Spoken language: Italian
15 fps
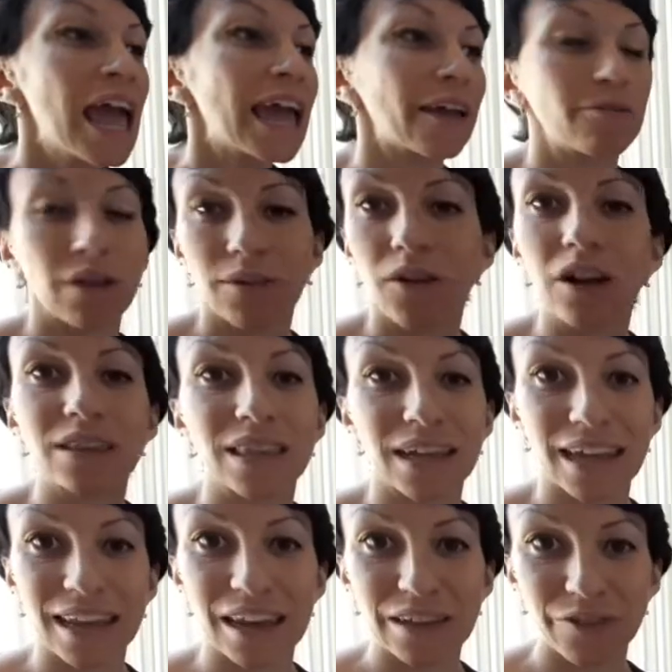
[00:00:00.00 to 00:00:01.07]
e una volta
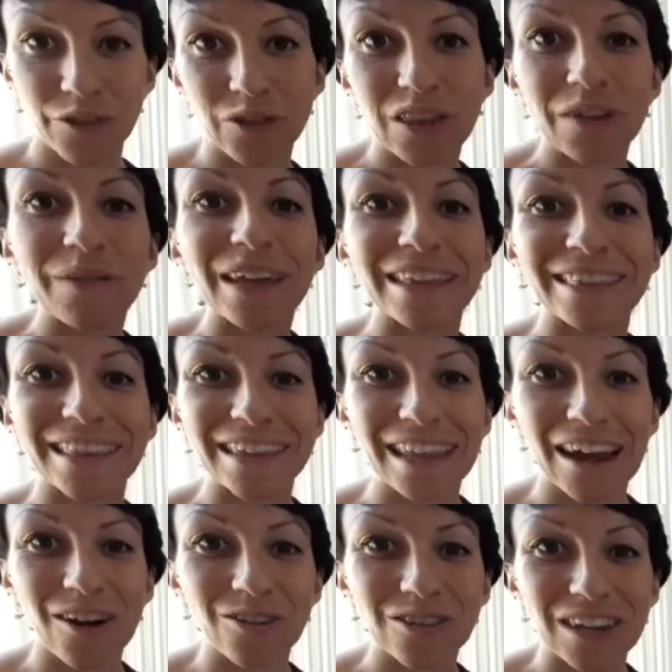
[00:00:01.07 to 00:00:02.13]
che le fondamenta
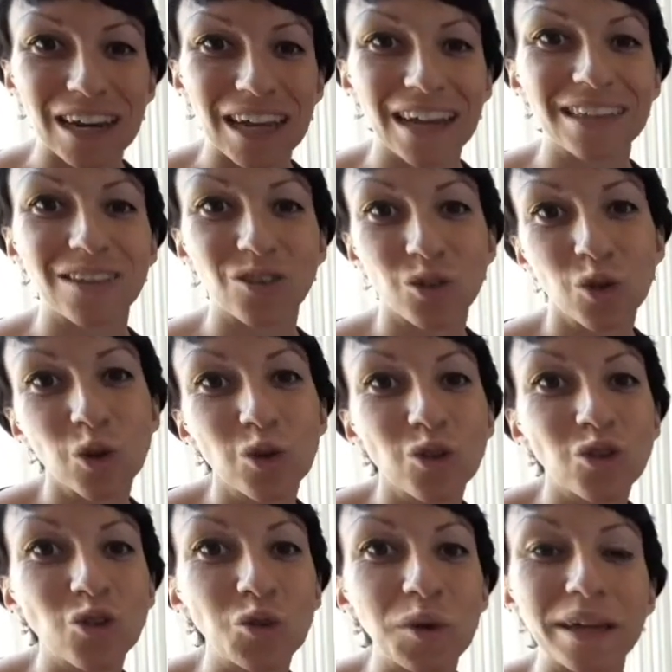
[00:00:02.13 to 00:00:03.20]
della nostra casa sono
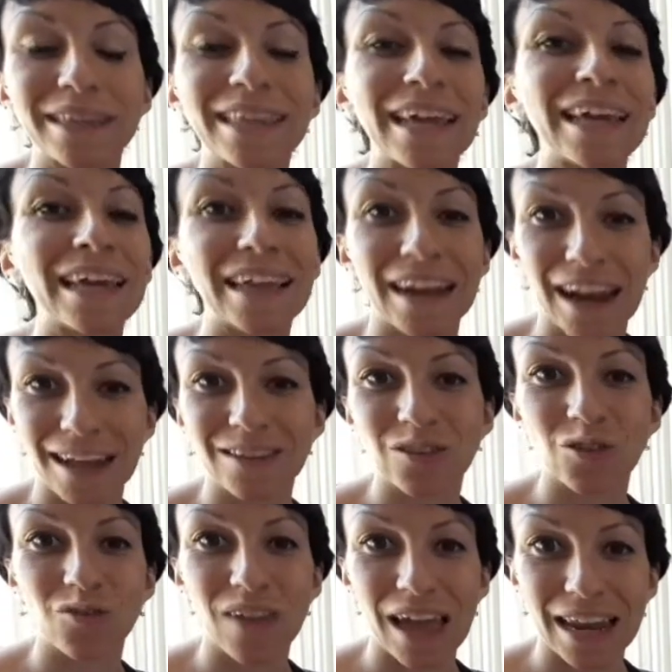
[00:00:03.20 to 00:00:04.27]
costruite il
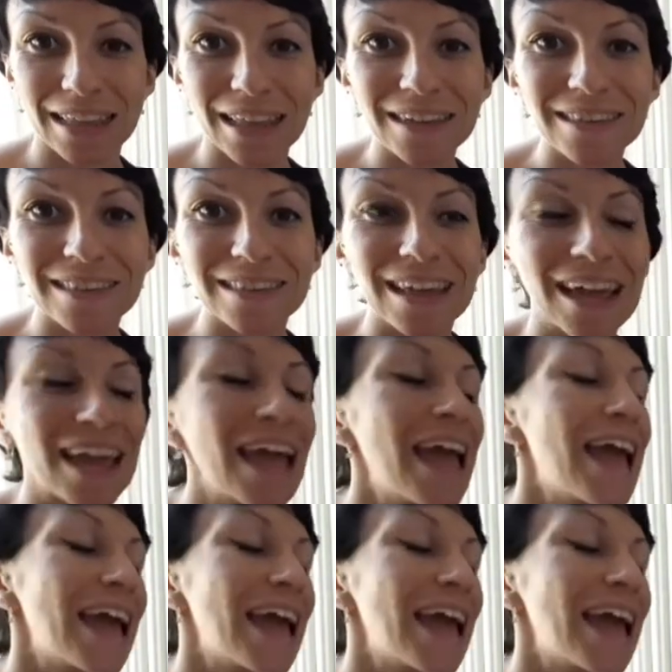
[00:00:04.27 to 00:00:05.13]
resto viene da sé